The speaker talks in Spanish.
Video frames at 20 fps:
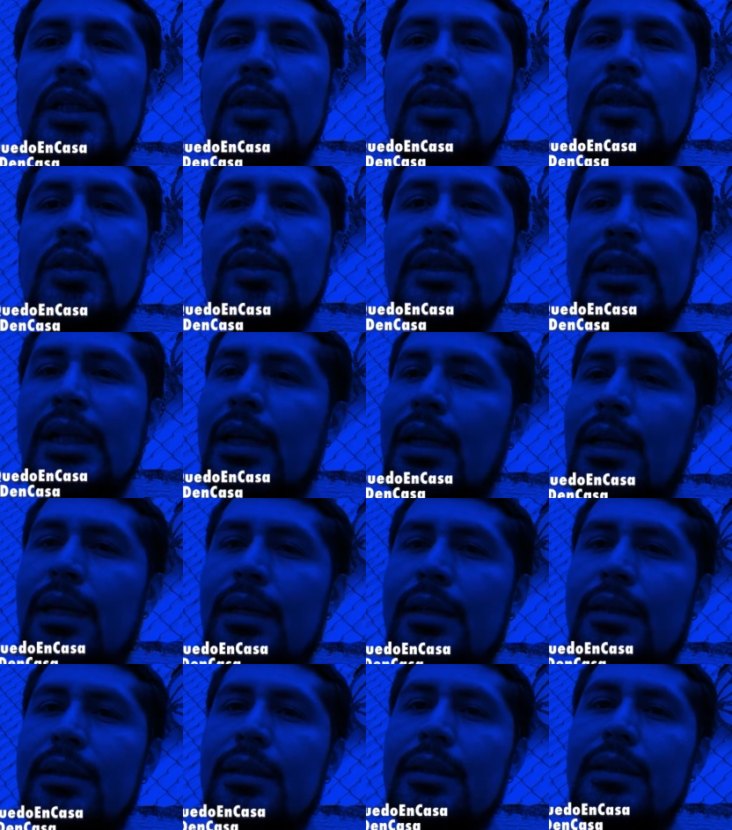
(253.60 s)
nos
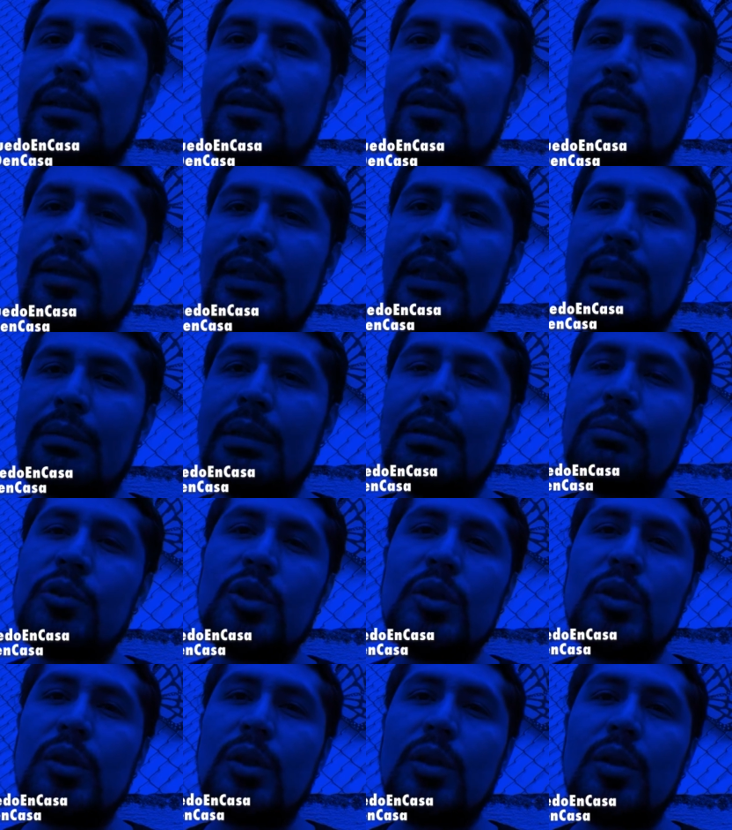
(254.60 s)
regalan lo que
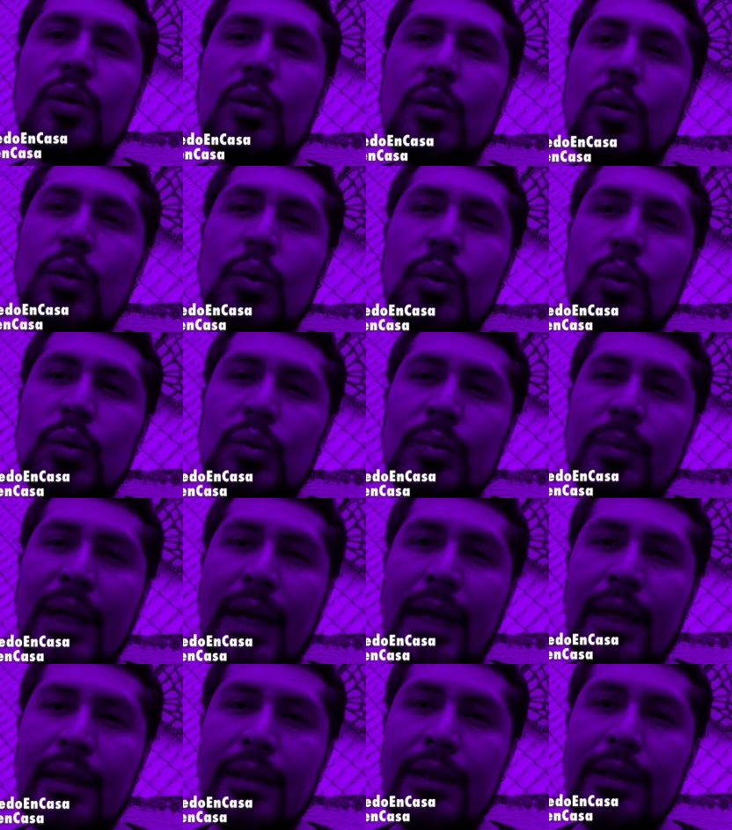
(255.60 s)
llamamos luz
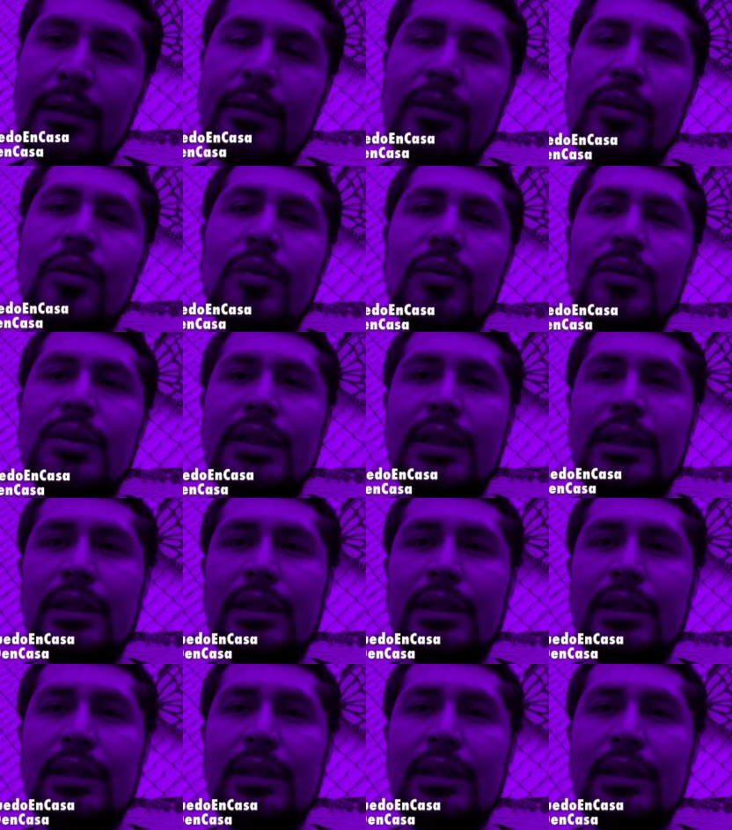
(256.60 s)
blanca o luz de